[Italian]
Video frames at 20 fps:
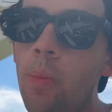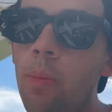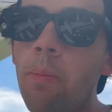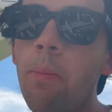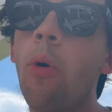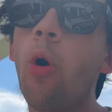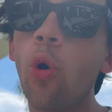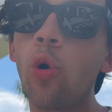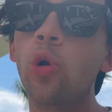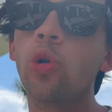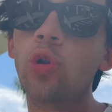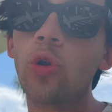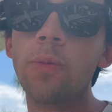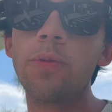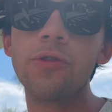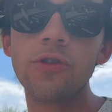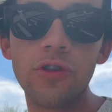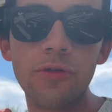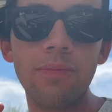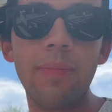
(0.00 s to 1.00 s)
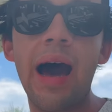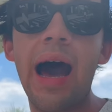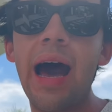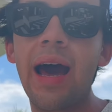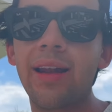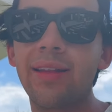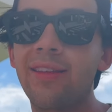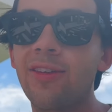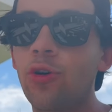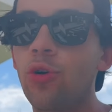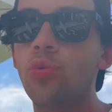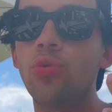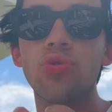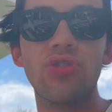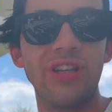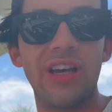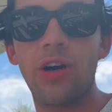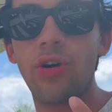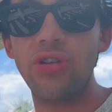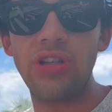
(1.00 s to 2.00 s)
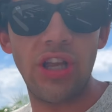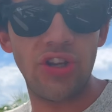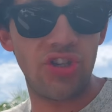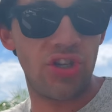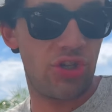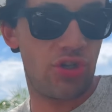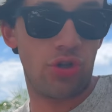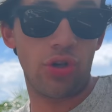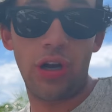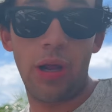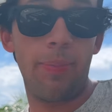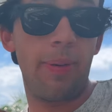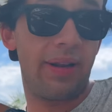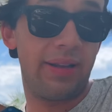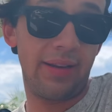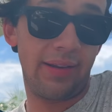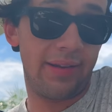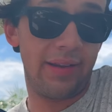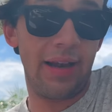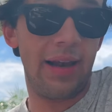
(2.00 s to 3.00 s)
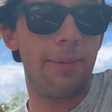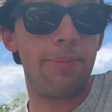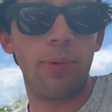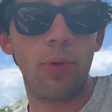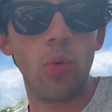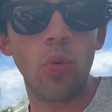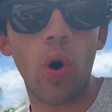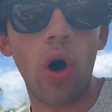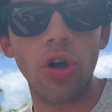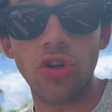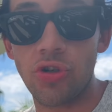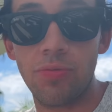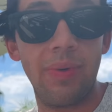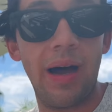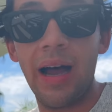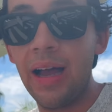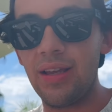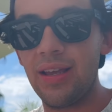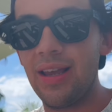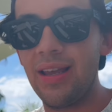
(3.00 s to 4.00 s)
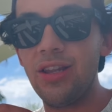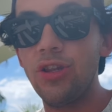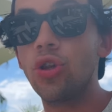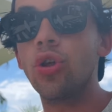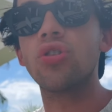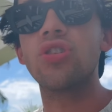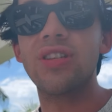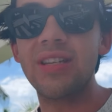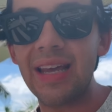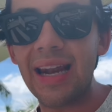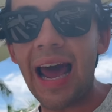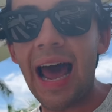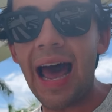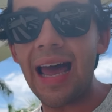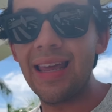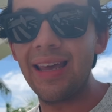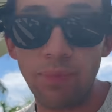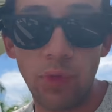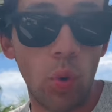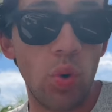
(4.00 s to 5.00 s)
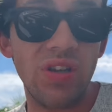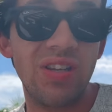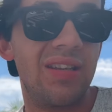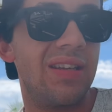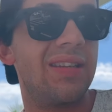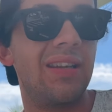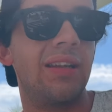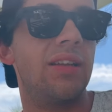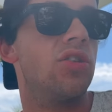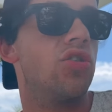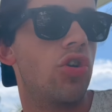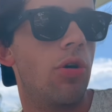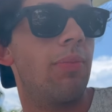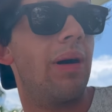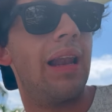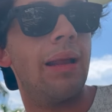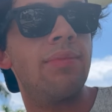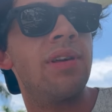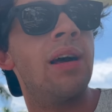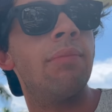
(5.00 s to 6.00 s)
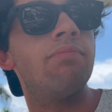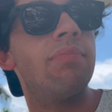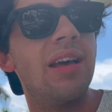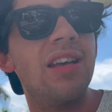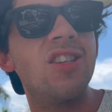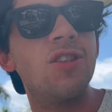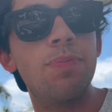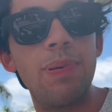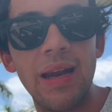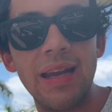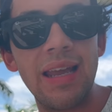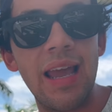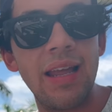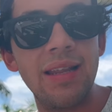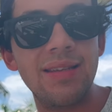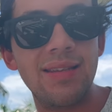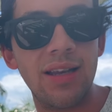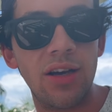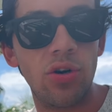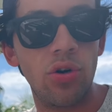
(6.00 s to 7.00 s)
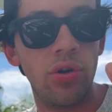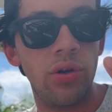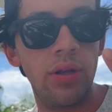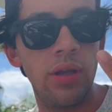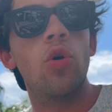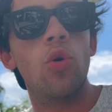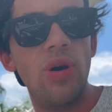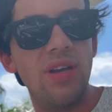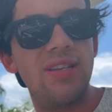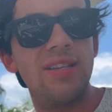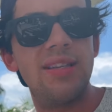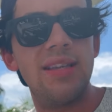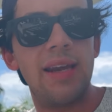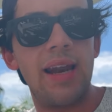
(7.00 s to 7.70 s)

molto più smart con un sacco di accessori a partire dall'Apple Watch ma che indosserai e questa è stata insomma la mia esperienza con questi